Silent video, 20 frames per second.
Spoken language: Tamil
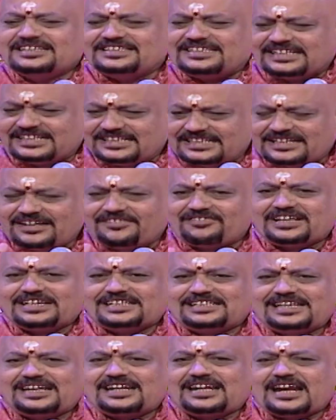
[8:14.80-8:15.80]
சின்ன
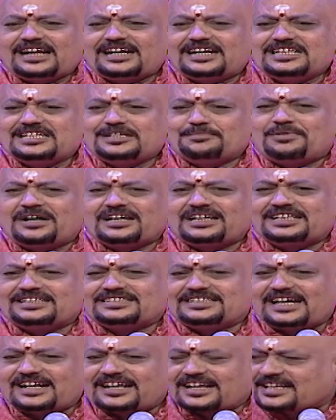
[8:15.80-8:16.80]
வயசில் நான் நினச்சி
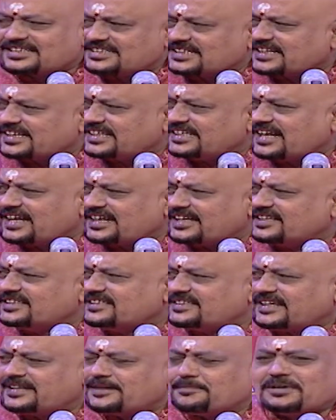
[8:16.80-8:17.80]
பார்க்குறேன் சார் ரசனைன்னா எது
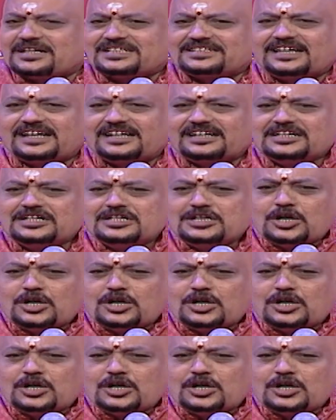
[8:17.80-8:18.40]
தெரியுமா சார்